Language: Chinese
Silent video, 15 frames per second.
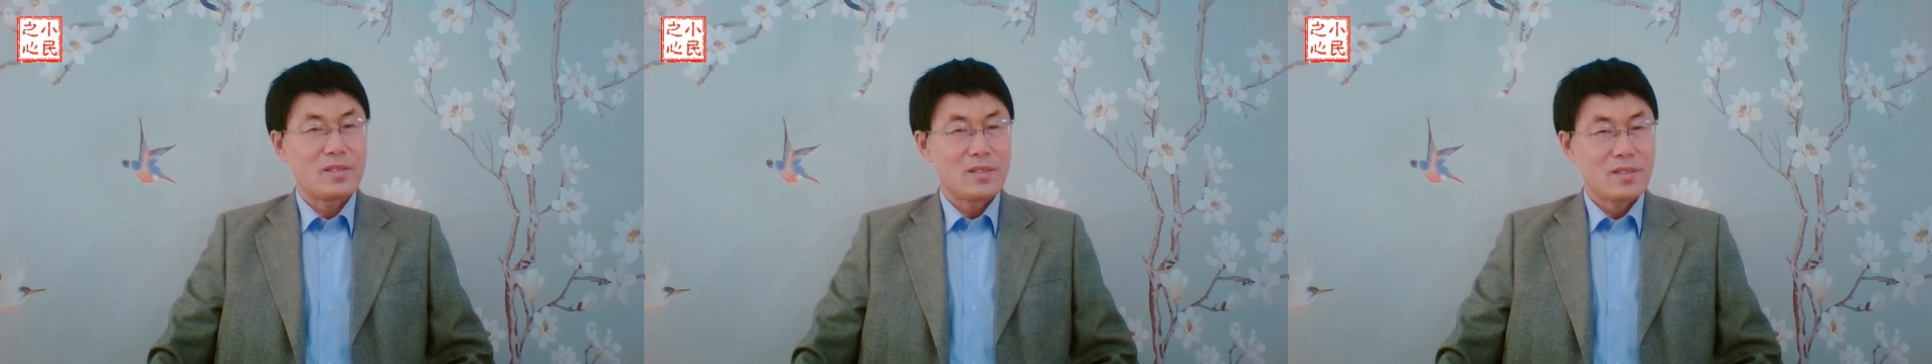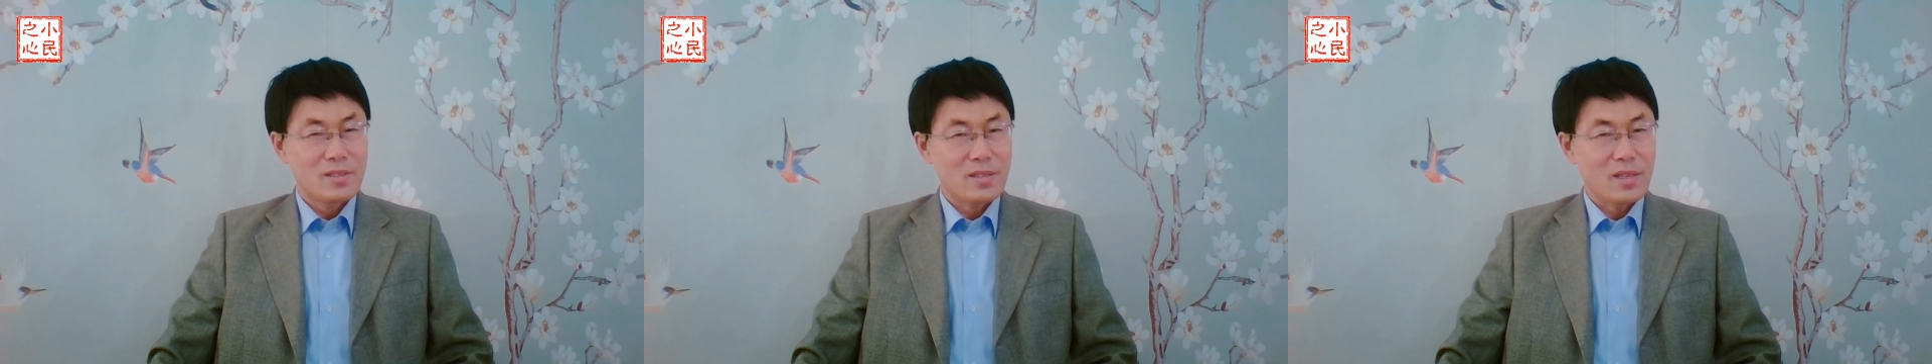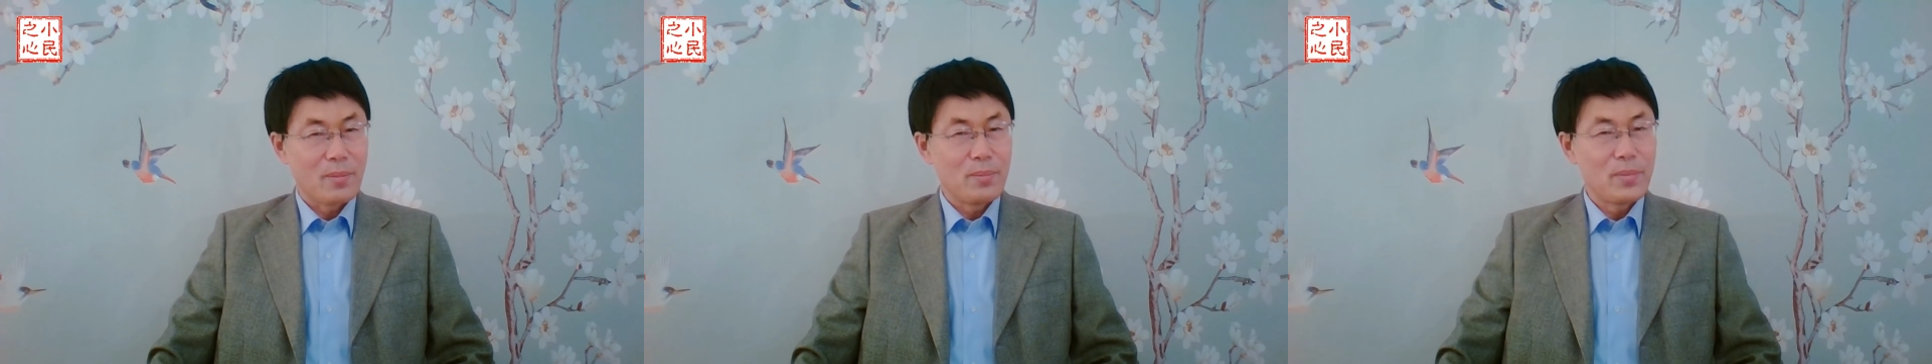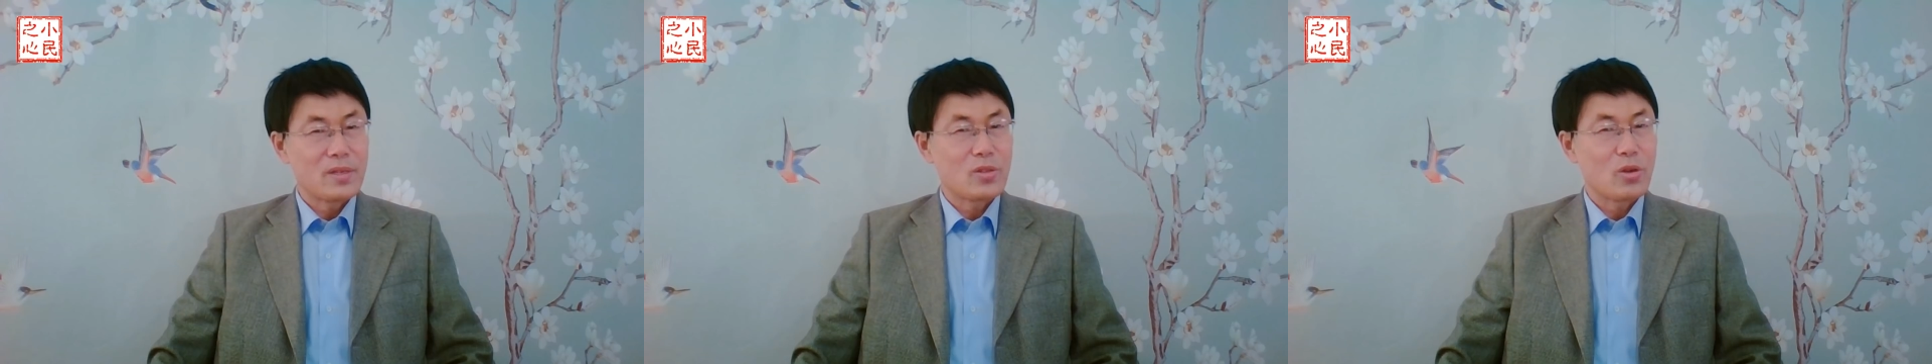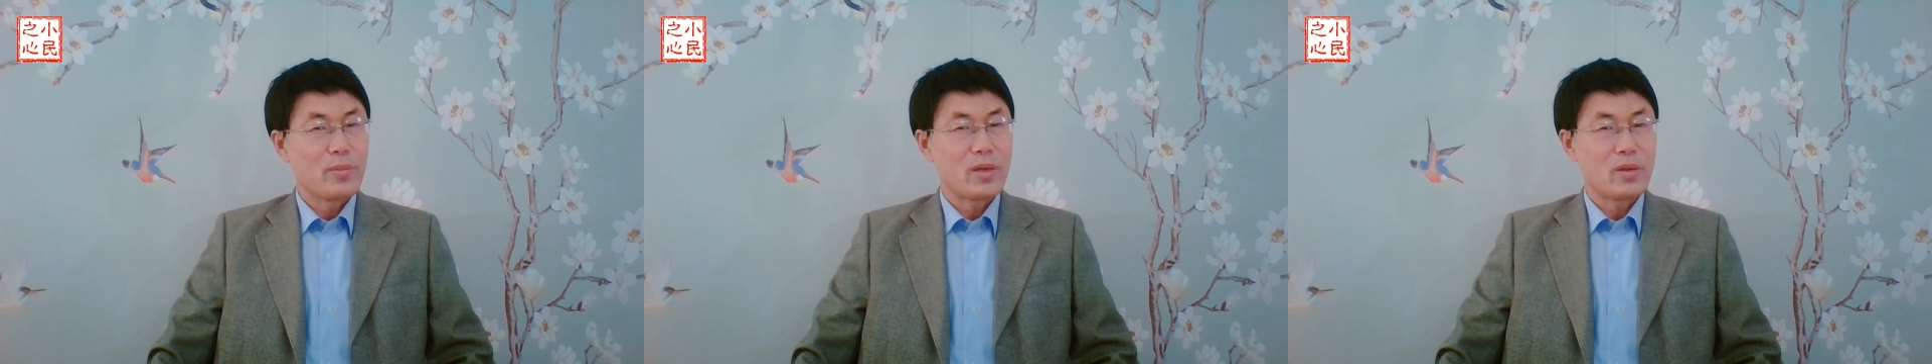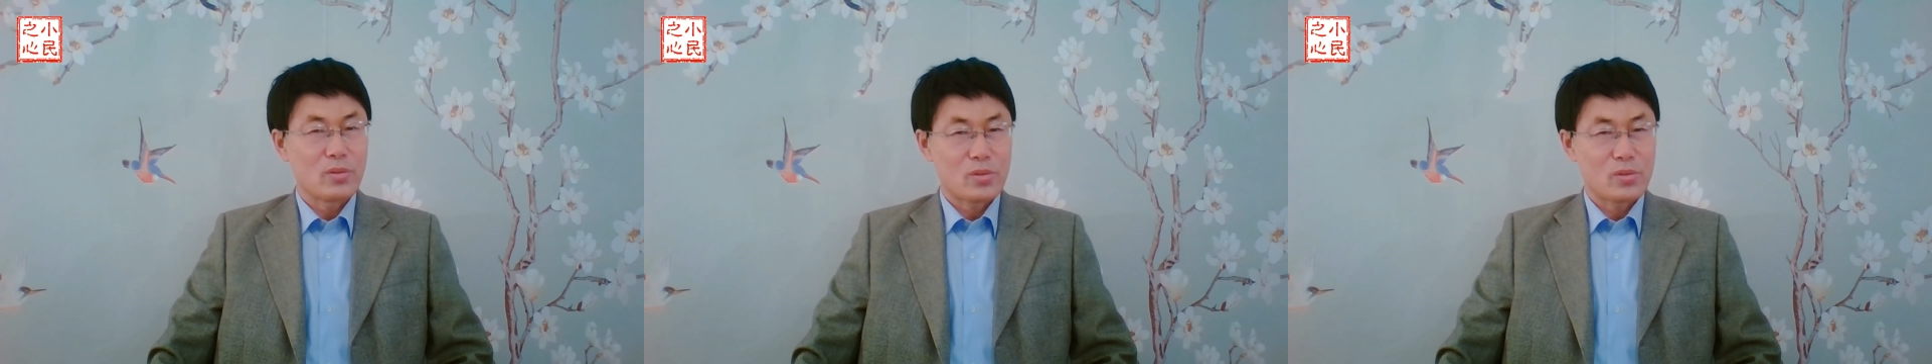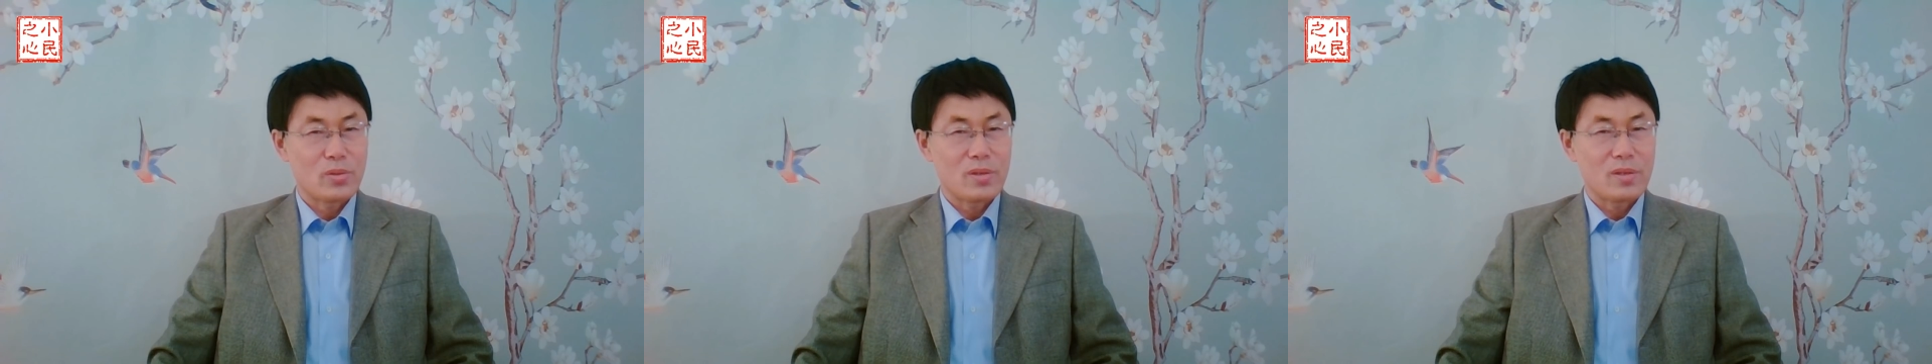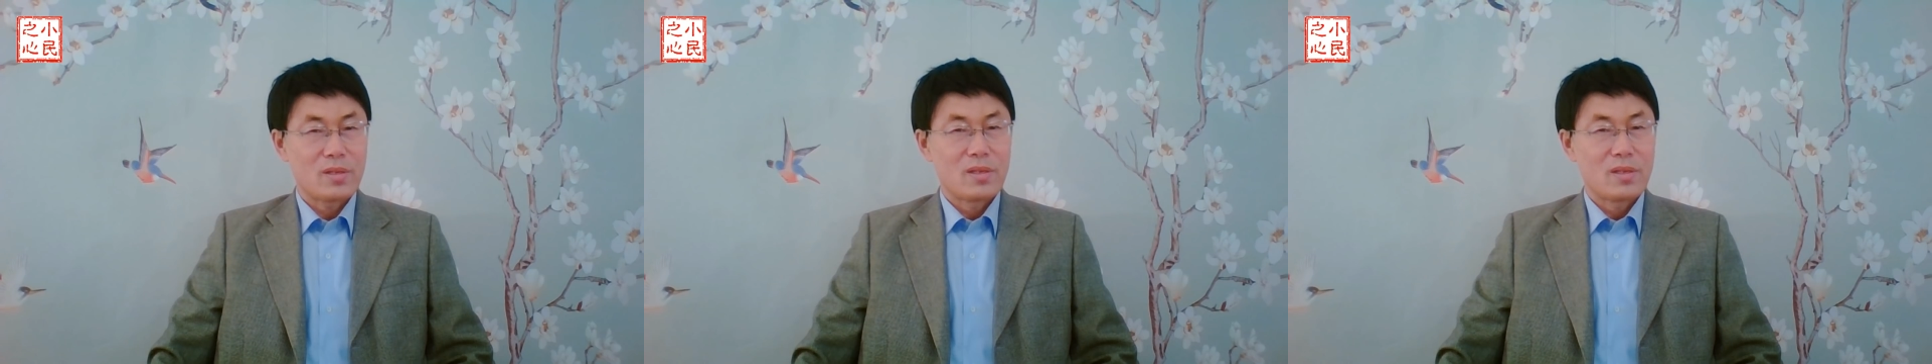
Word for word: 什么都没有做，